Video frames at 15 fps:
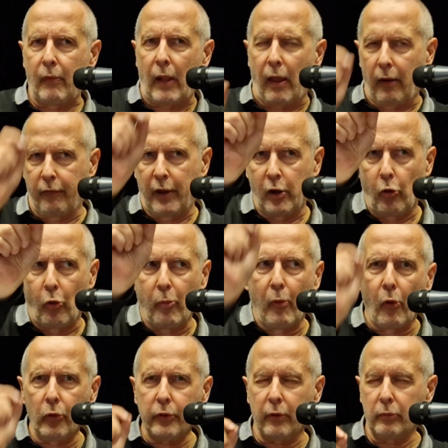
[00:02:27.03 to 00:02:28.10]
avec le
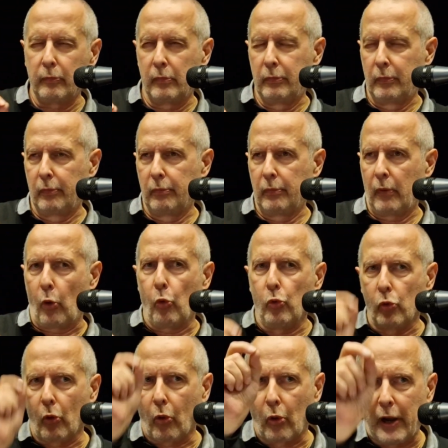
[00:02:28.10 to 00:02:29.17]
monde,
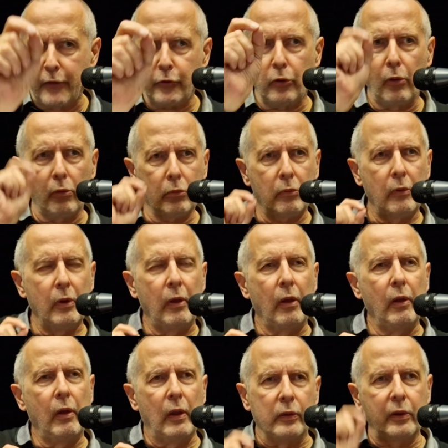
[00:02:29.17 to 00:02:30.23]
une relation
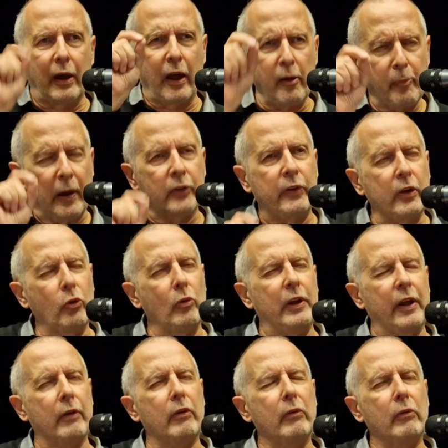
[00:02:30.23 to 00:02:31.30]
très particulière.